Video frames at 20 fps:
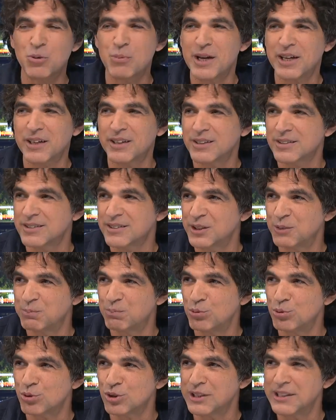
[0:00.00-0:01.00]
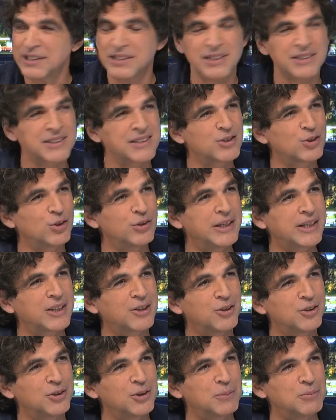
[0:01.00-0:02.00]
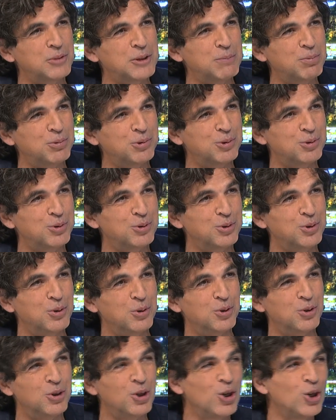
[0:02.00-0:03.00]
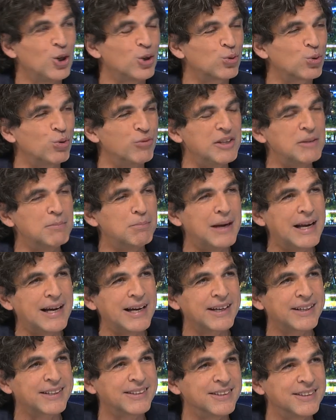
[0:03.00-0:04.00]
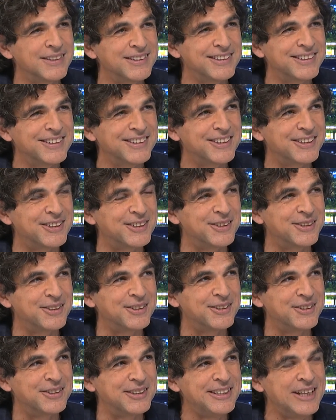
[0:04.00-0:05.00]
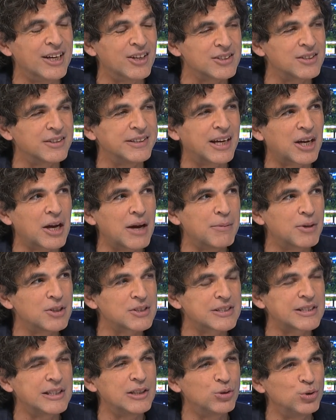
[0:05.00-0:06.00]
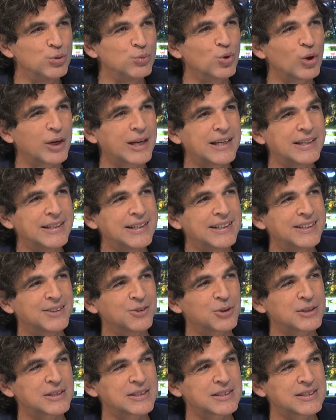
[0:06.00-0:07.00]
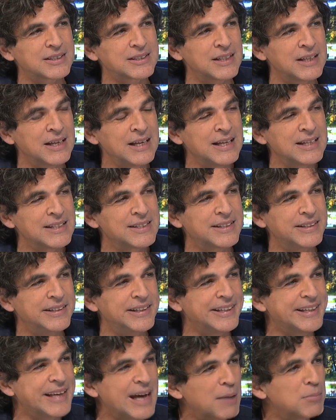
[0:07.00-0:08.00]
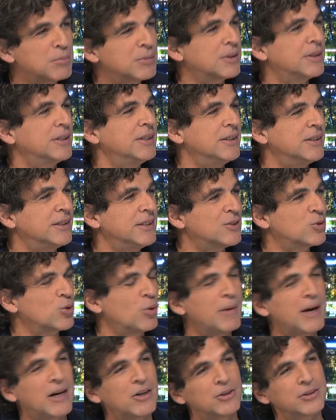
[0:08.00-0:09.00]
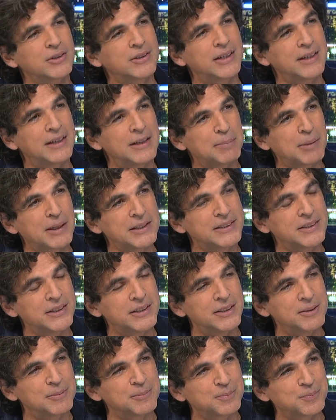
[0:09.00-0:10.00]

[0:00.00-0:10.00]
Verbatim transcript: remarqué, c'est plus un exercice de déconne, un petit peu de trouver une blague. Euh, il y, a quand même un style d'humour canard, donc c'est des gammes qui, sont marrantes à pratiquer.